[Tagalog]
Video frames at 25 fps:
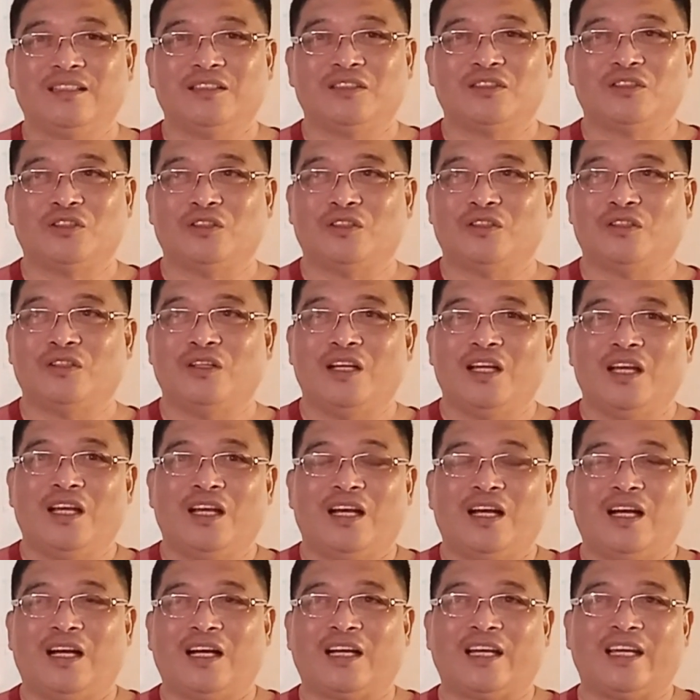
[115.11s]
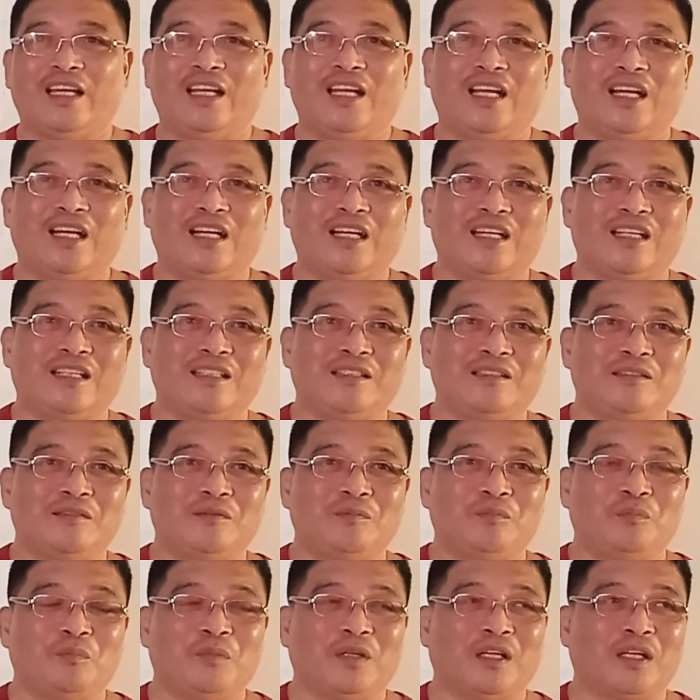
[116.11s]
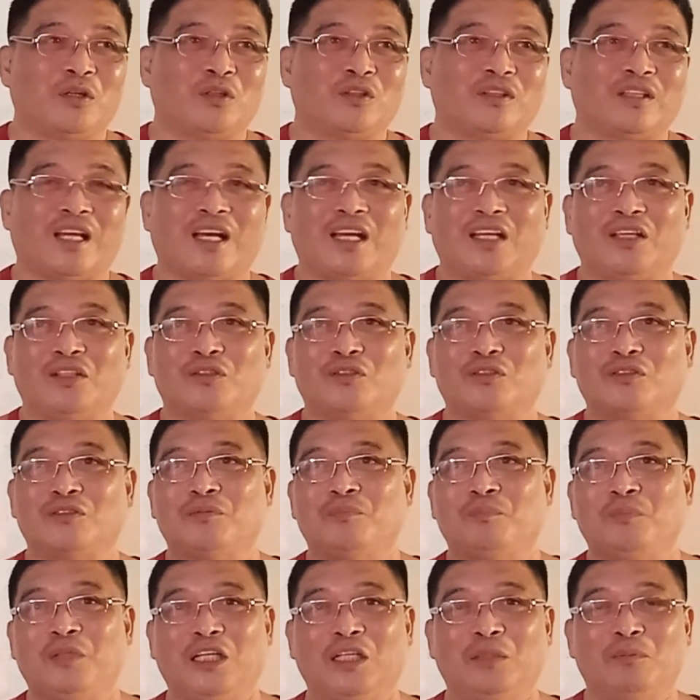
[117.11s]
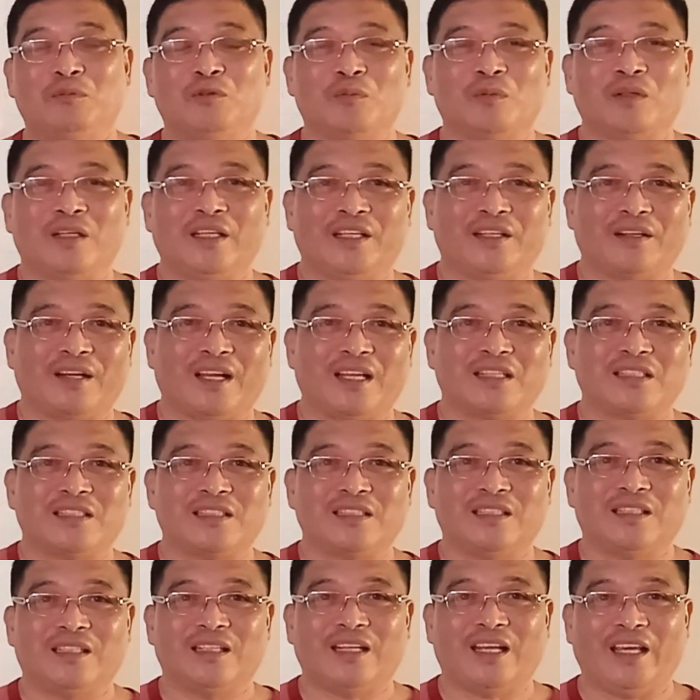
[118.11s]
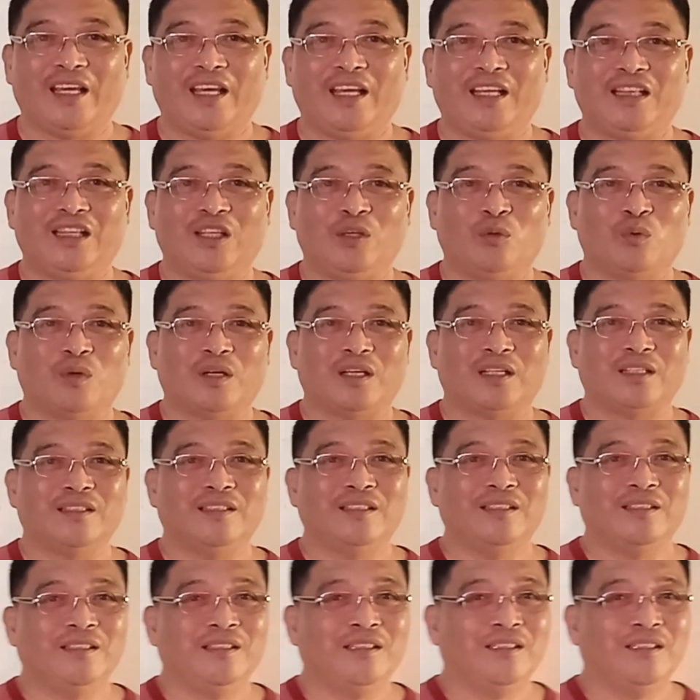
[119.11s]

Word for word: So, ang kailangan, meron tayong minimum clearance na 81